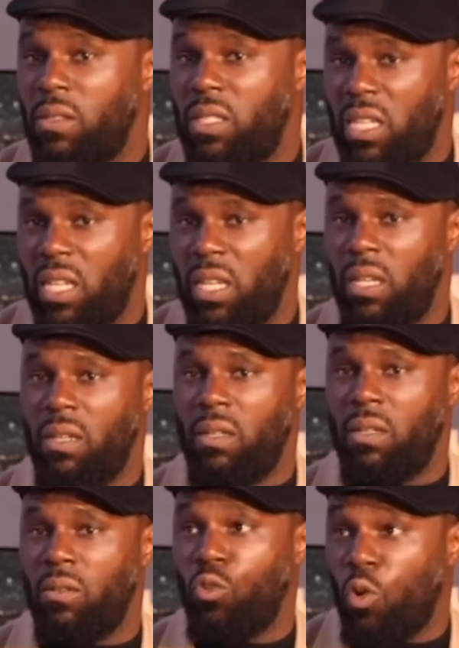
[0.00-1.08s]
C'est
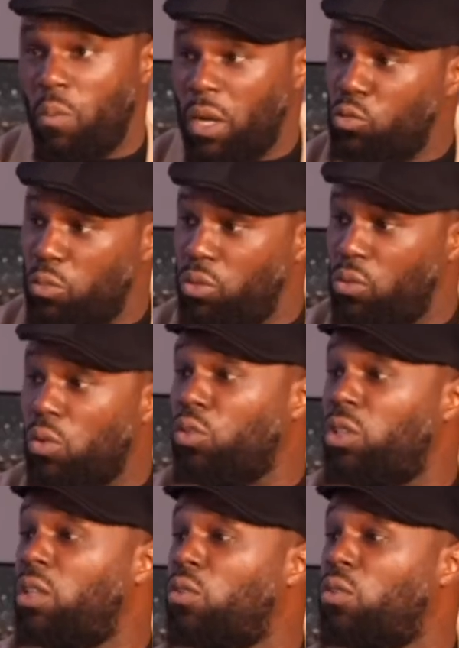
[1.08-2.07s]
euh, le combat que nous menons contre